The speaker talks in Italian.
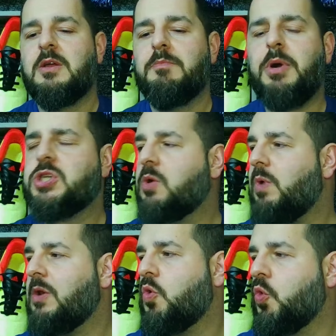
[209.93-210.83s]
Poi c'è
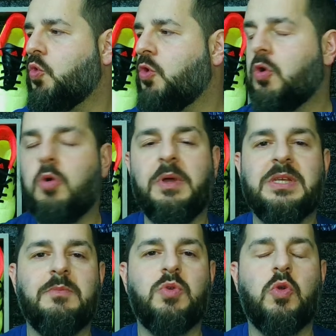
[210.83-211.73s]
qualcuno, come ad
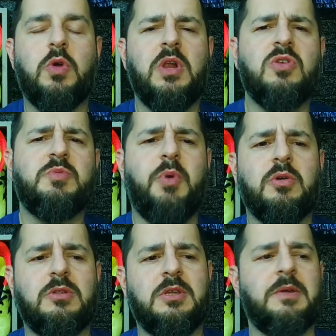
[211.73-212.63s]
esempio sul Corriere
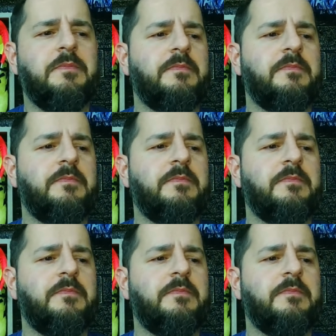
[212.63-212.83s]
Sport,